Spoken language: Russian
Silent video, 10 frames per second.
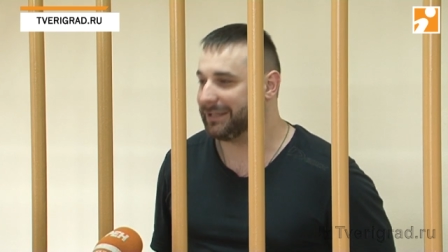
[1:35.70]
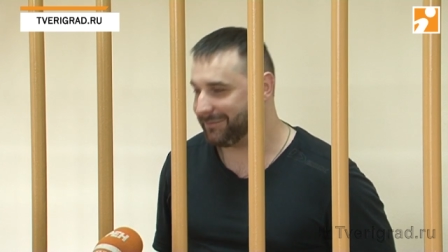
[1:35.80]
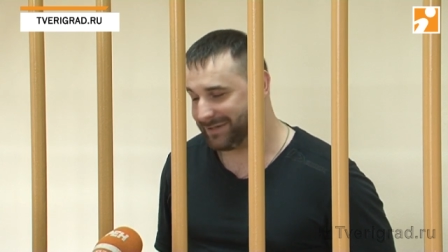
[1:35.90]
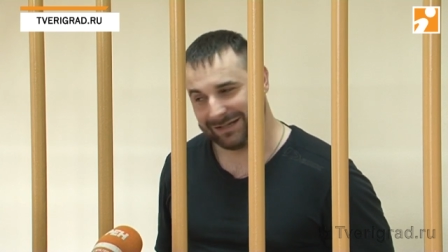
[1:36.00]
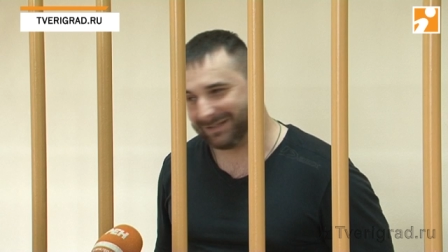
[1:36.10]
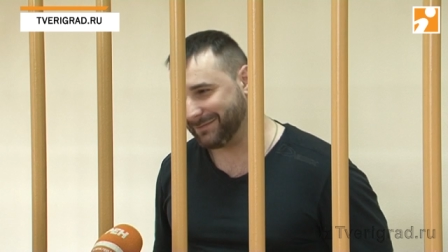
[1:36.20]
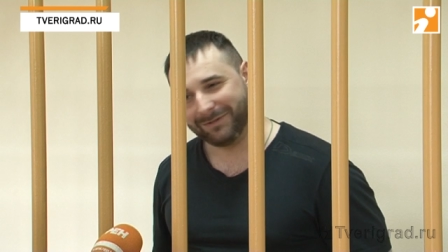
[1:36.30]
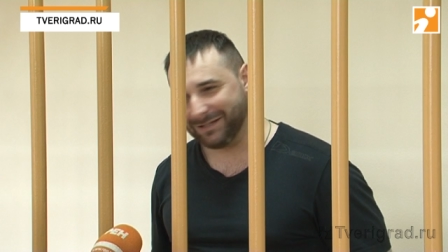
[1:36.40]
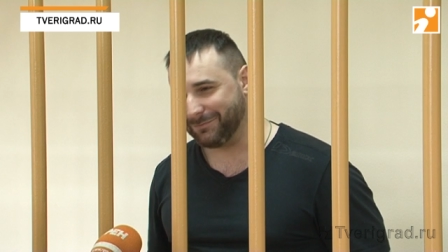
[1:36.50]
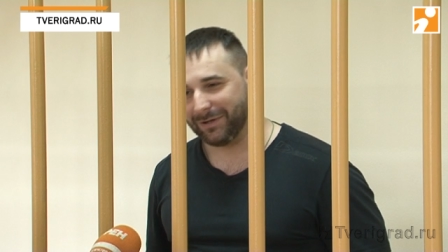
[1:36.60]
они взялись,
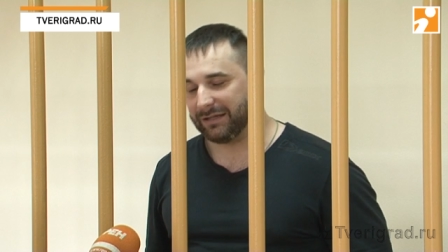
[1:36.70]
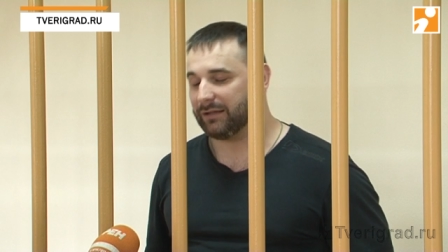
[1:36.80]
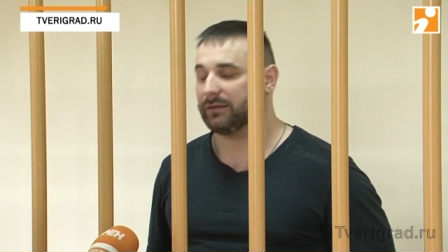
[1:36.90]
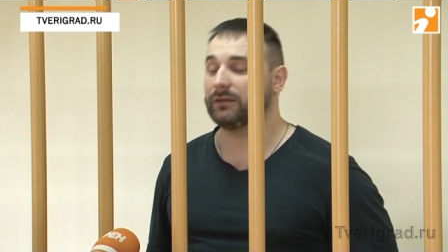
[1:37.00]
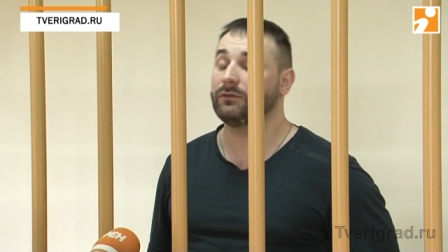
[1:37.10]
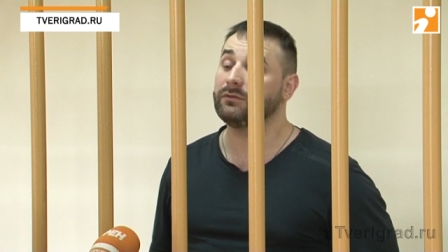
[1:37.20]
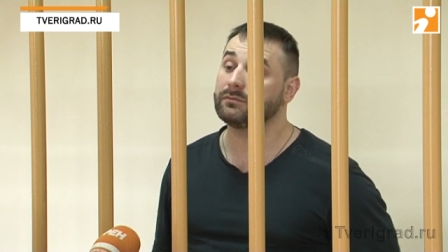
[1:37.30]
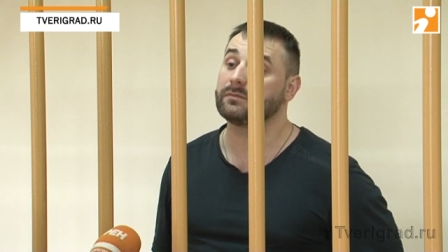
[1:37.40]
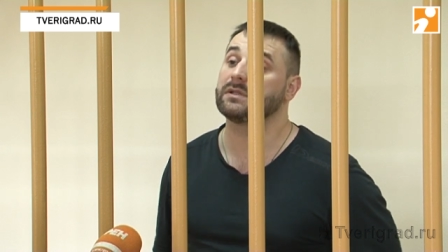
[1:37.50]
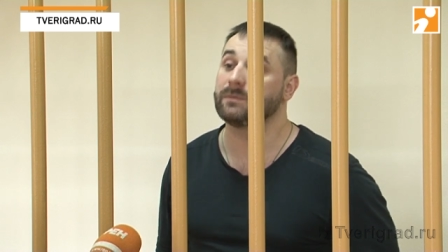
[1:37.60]
мне непонятно.
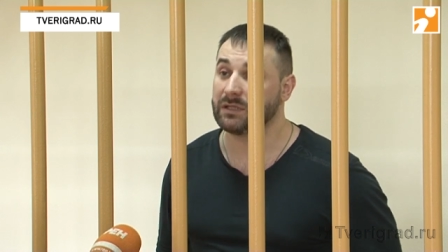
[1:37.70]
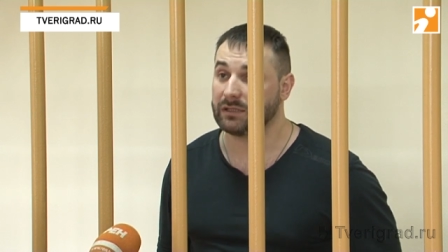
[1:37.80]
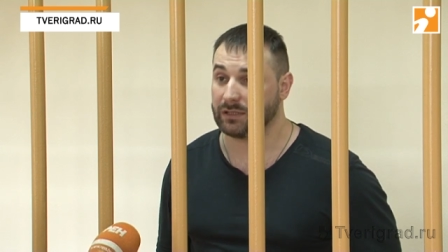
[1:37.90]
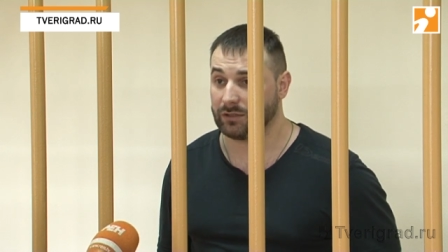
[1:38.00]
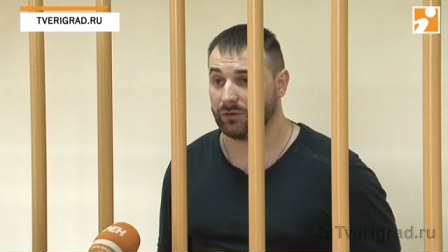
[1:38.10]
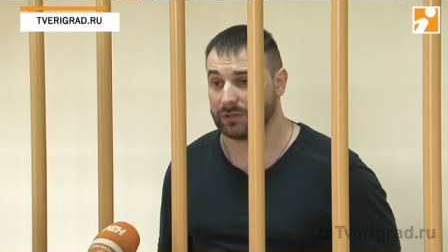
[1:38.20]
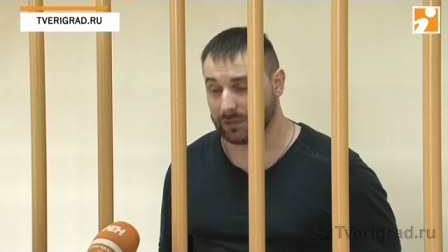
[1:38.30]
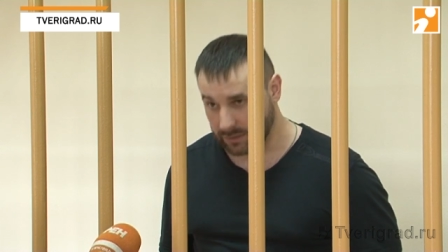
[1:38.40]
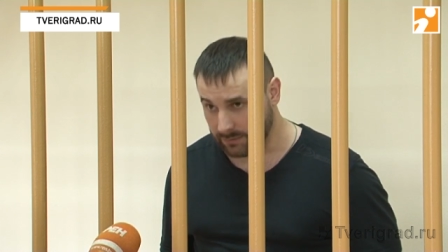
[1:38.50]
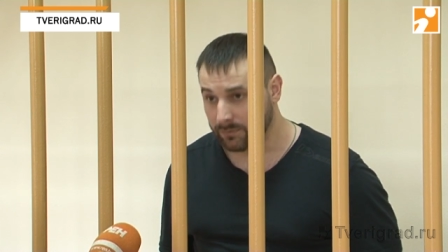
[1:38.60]
Но смысл остается
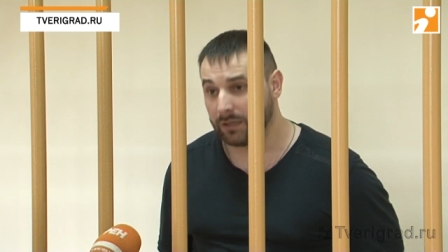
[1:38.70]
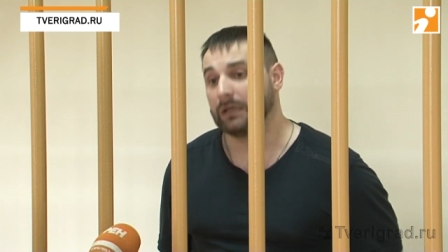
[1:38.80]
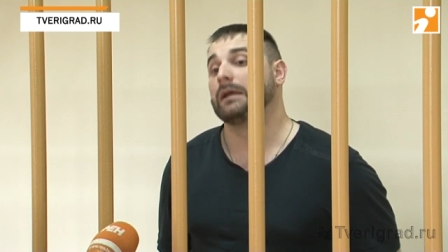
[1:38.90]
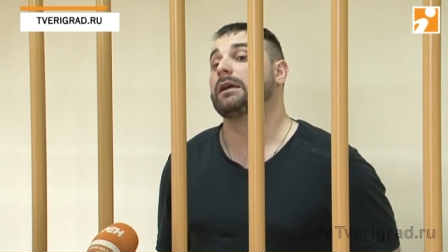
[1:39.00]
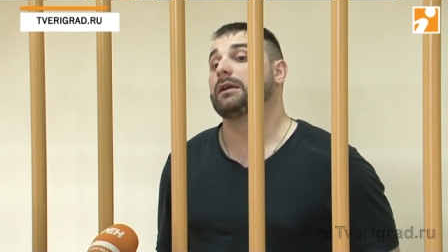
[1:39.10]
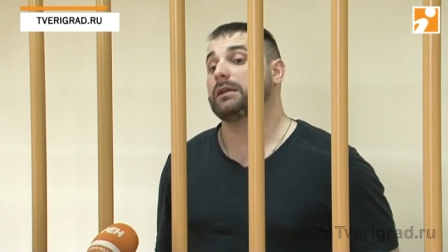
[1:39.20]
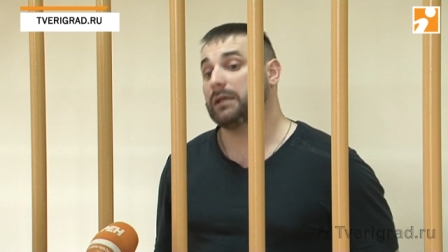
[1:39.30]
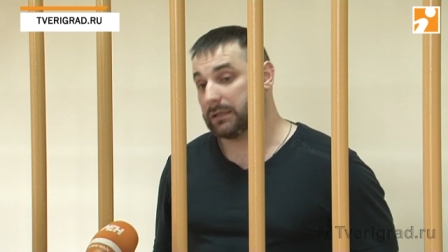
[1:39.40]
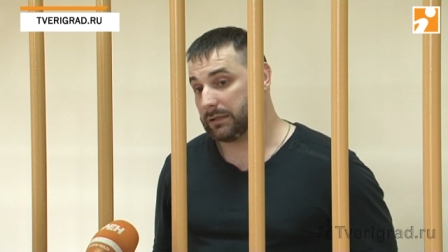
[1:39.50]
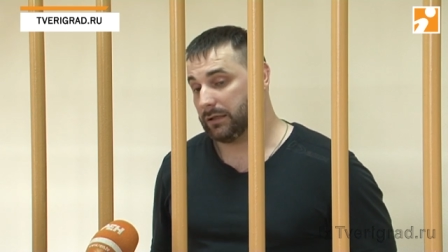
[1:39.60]
тем,
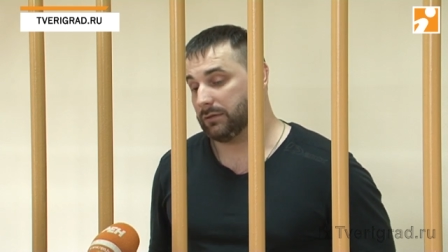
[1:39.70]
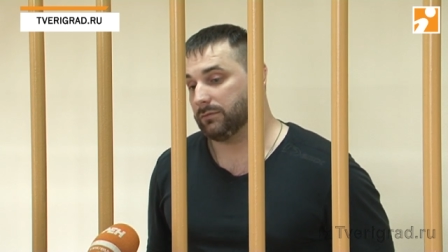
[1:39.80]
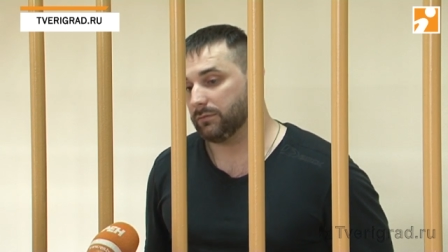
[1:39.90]
если